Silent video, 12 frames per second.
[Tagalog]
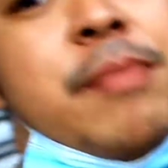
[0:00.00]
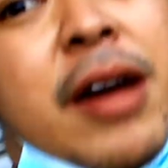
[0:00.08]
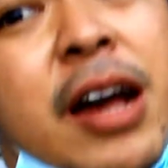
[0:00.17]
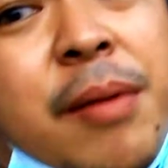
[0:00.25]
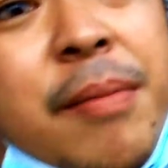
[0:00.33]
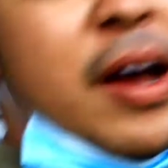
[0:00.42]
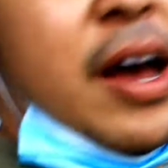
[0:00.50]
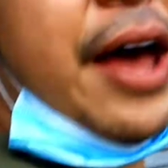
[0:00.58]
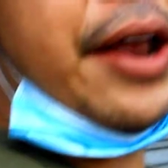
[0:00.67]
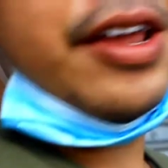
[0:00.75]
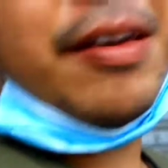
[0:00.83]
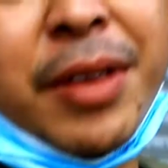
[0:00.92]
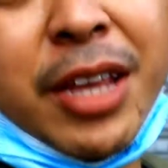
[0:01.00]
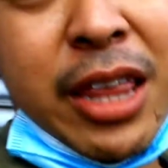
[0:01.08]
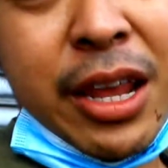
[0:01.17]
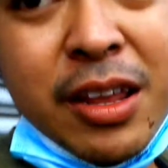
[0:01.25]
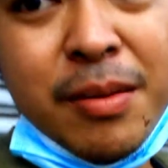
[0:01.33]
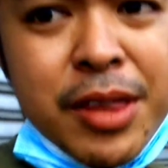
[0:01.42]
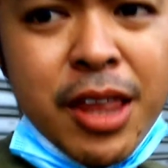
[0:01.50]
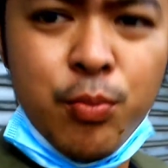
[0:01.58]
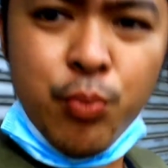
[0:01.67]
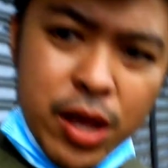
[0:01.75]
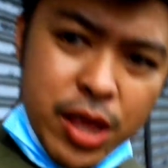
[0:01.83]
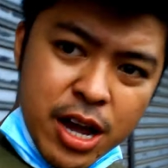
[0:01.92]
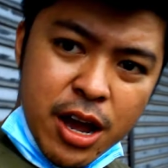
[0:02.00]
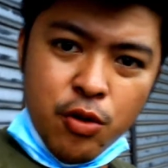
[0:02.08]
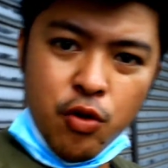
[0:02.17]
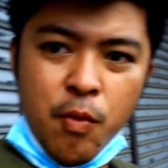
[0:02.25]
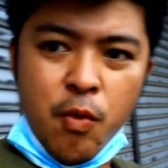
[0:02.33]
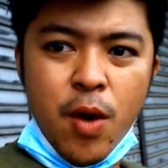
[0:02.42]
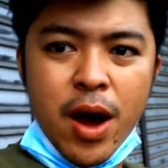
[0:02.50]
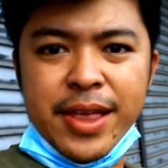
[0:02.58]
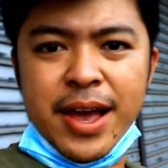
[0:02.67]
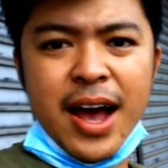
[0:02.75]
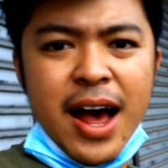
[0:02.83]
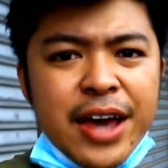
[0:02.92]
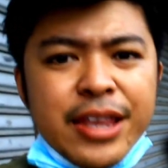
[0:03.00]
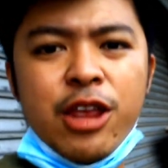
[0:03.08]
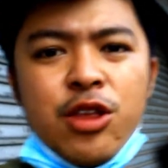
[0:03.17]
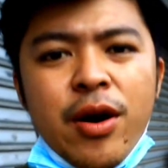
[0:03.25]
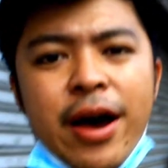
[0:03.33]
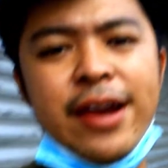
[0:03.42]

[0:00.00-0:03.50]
pag ang mga unlimited, unlimited, pwede kang kumuha ng kahit anong